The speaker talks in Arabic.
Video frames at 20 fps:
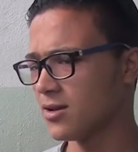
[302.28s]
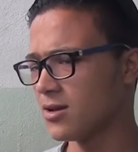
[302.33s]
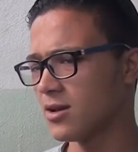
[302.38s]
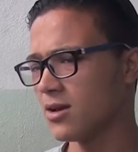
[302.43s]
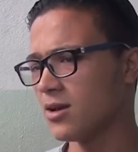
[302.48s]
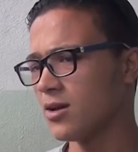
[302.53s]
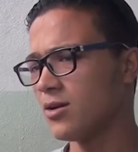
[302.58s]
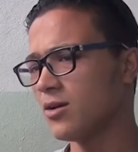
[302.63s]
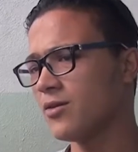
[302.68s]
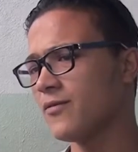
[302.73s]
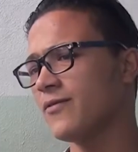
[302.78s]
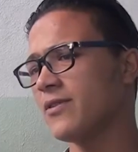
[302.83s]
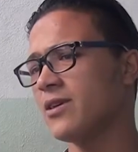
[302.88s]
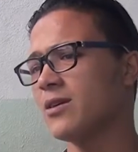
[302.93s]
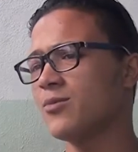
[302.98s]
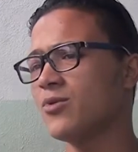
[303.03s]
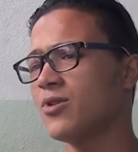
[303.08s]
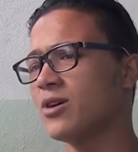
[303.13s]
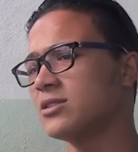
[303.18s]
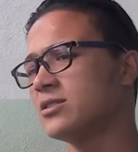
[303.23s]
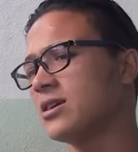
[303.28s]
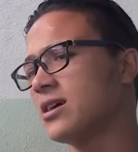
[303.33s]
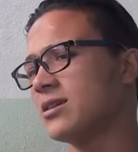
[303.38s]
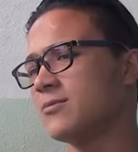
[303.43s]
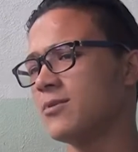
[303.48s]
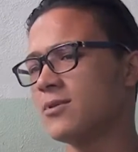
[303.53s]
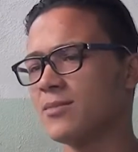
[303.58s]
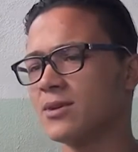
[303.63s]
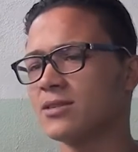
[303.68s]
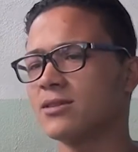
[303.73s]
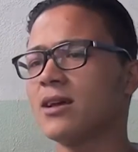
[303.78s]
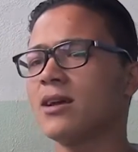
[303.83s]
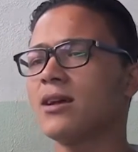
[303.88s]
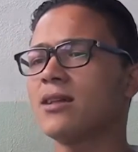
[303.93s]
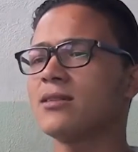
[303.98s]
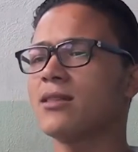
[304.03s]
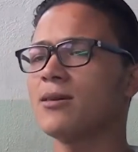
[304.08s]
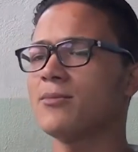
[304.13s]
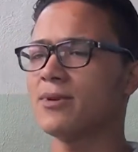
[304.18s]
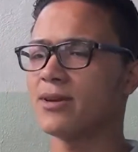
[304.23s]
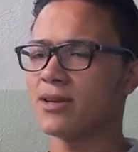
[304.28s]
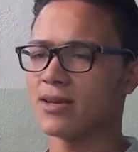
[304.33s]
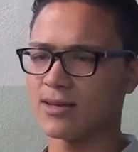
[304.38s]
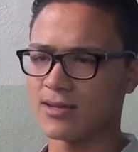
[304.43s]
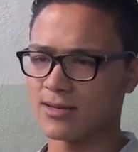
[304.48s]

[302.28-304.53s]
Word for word: في إلا في مواجهات بالمشاكل طبيعي